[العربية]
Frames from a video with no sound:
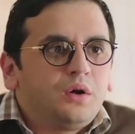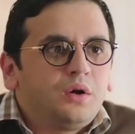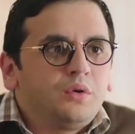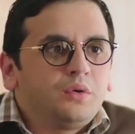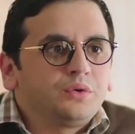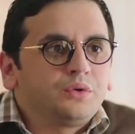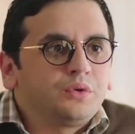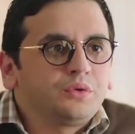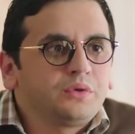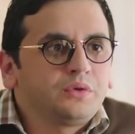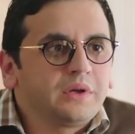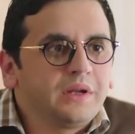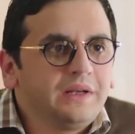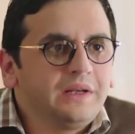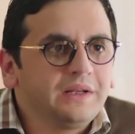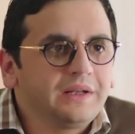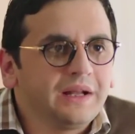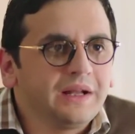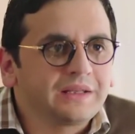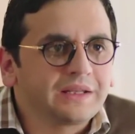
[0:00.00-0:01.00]
هو الدكتور
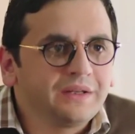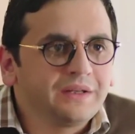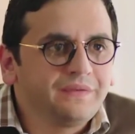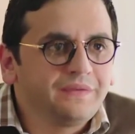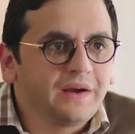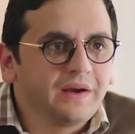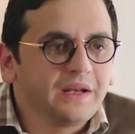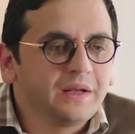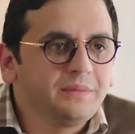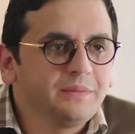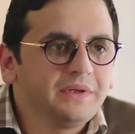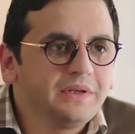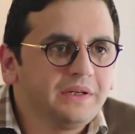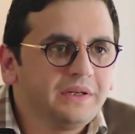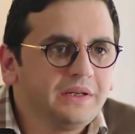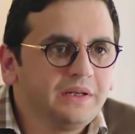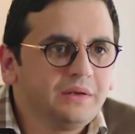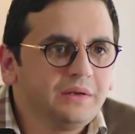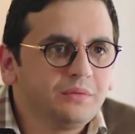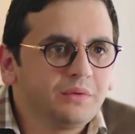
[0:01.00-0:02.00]
قال لك هتخف على
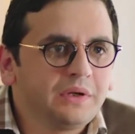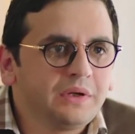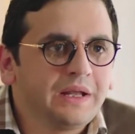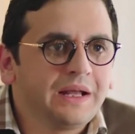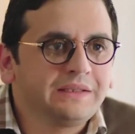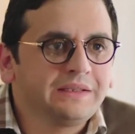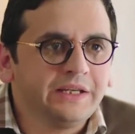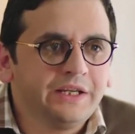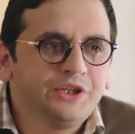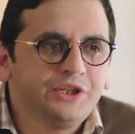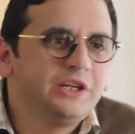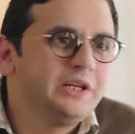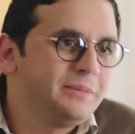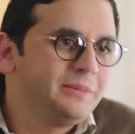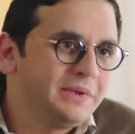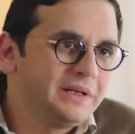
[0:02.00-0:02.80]
بالليل ولا هتعيشي